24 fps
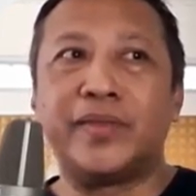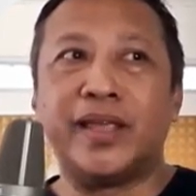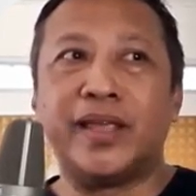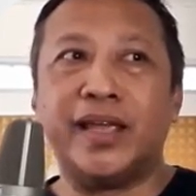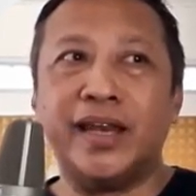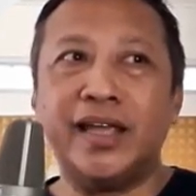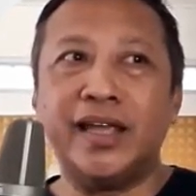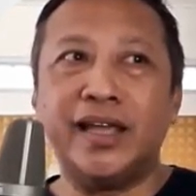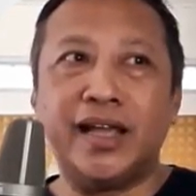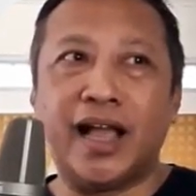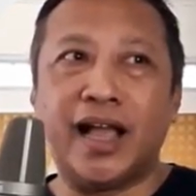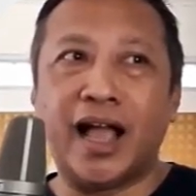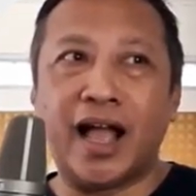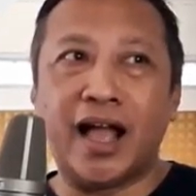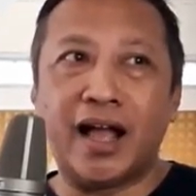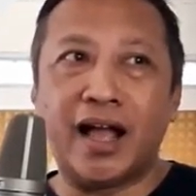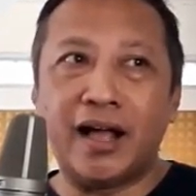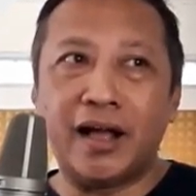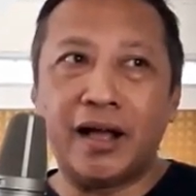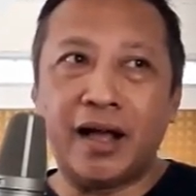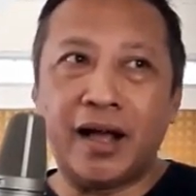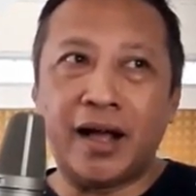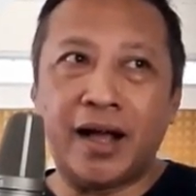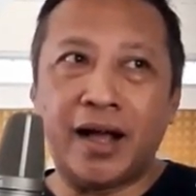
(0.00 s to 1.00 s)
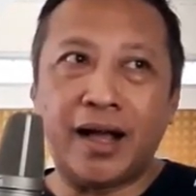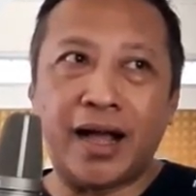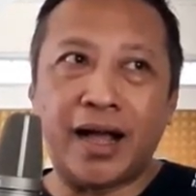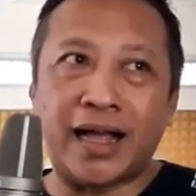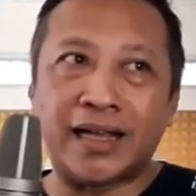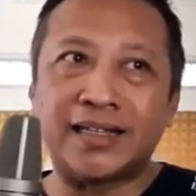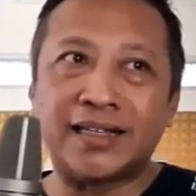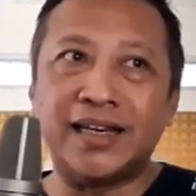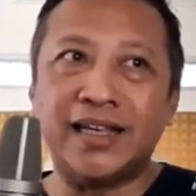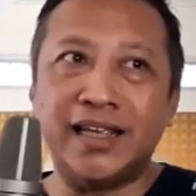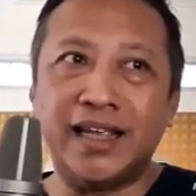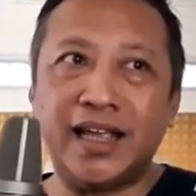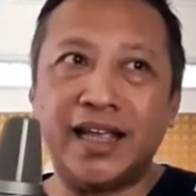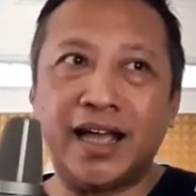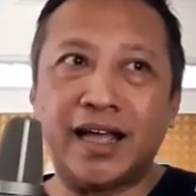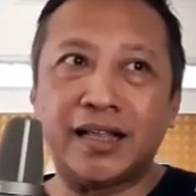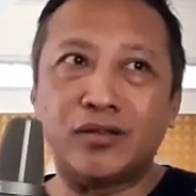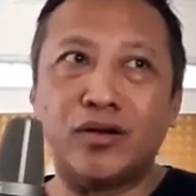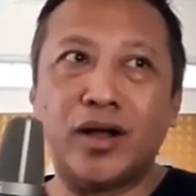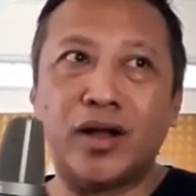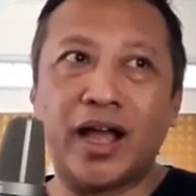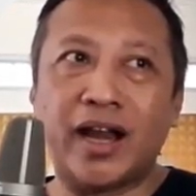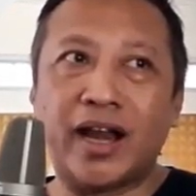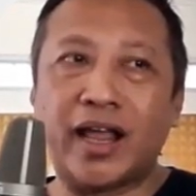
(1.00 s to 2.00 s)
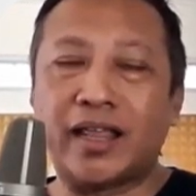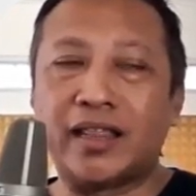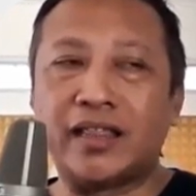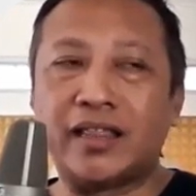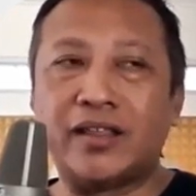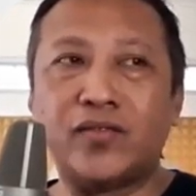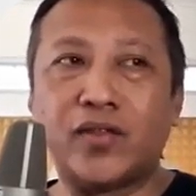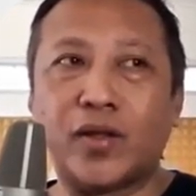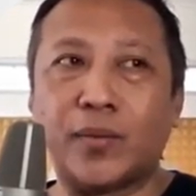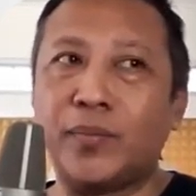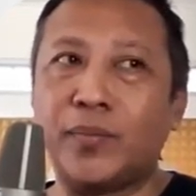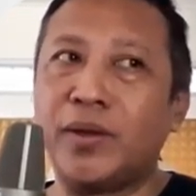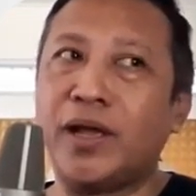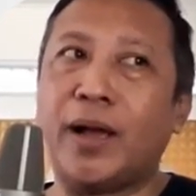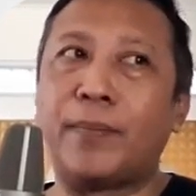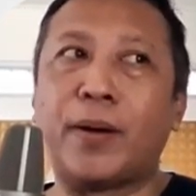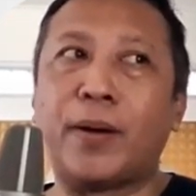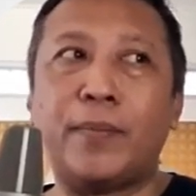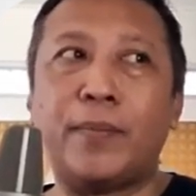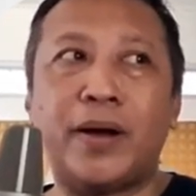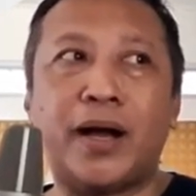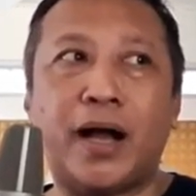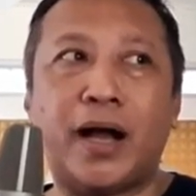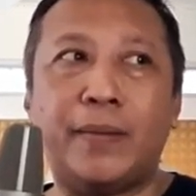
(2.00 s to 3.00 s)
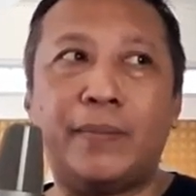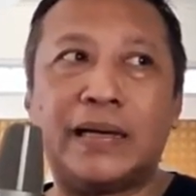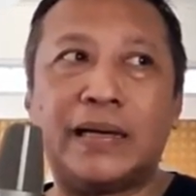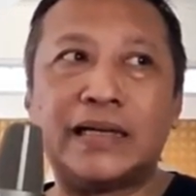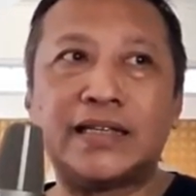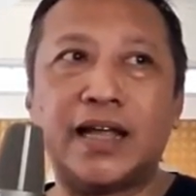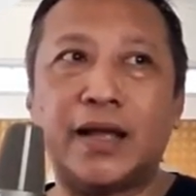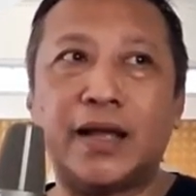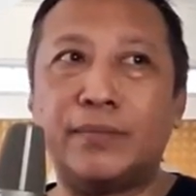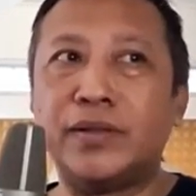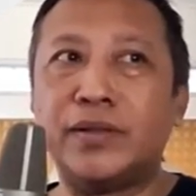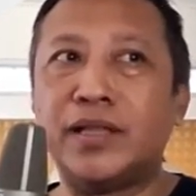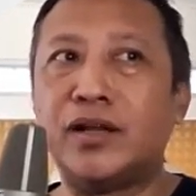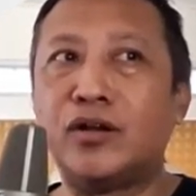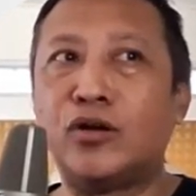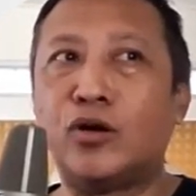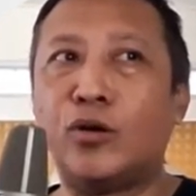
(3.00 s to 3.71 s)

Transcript: Ini nggak eh, aslinya atau nggak native tapi nggak apa-apa nggak masa yang penting